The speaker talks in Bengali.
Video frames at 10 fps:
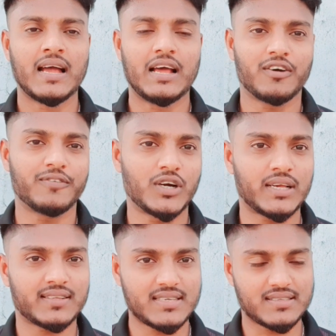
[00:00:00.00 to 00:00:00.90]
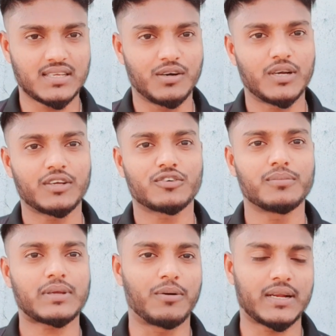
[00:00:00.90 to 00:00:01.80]
হ্যালো ভিউয়ার্স আসসালামু আলাইকুম
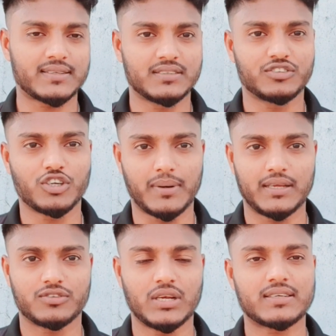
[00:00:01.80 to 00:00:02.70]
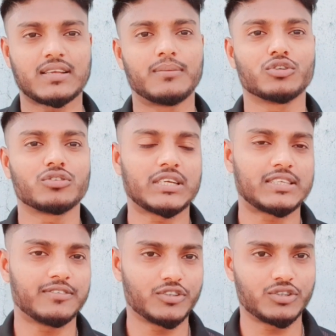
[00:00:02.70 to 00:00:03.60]
কেমন আছেন সবাই চলে আসলাম নতুন একটা
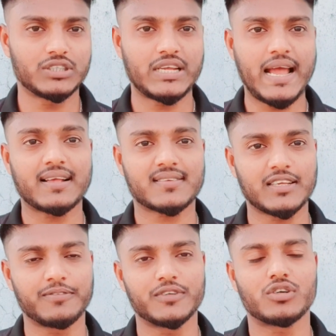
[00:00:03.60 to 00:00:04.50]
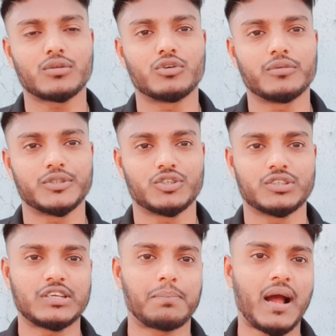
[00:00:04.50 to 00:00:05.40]
ভিডিও নিয়ে আজকের ভিডিওর মূল বিষয়
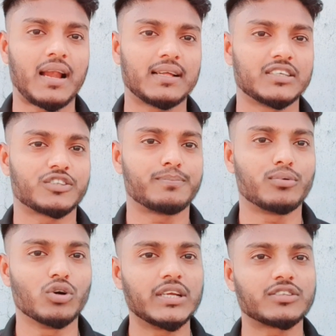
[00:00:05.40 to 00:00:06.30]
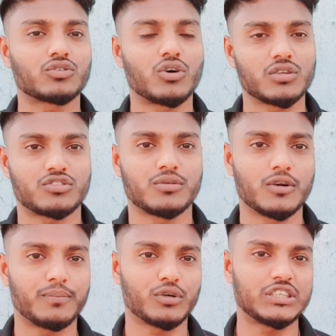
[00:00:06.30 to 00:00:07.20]
হচ্ছে বাংলাদেশ পুলিশ কনস্টেবল
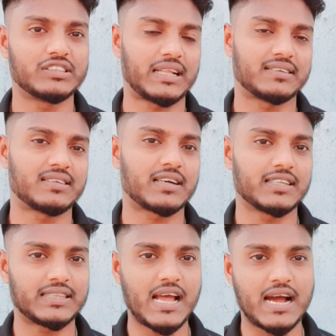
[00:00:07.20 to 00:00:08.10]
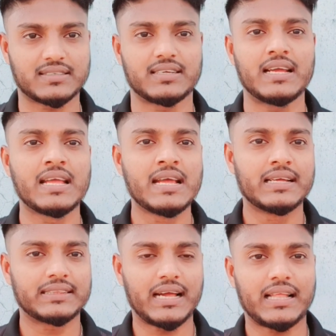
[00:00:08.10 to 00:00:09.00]
পদে যারা চাকরিতে আসে
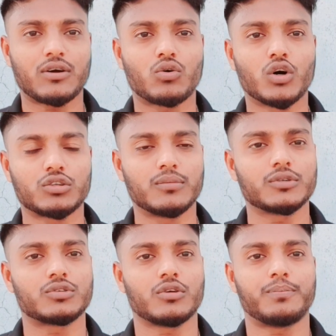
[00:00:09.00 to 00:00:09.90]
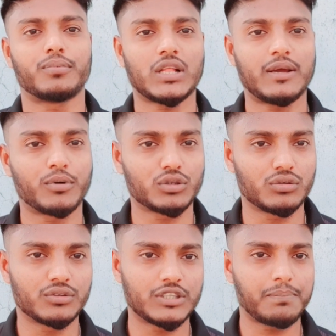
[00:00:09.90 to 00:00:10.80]
তারা কত বছর পরে
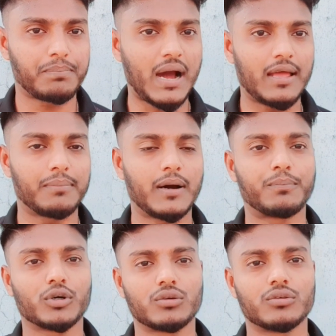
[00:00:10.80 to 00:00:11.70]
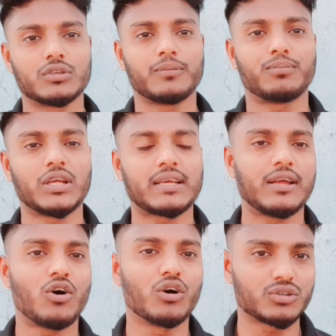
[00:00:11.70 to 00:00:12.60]
পদোন্নতি পায় বা পদোন্নতির
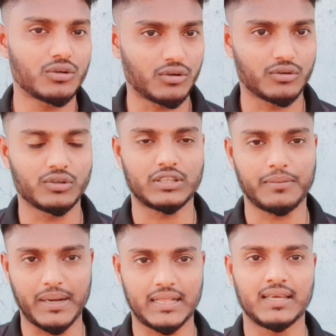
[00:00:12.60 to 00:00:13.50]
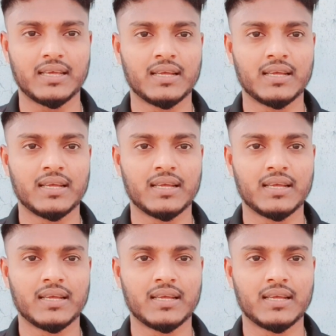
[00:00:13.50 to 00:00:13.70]
পরীক্ষায় অংশগ্রহণ করতে পারে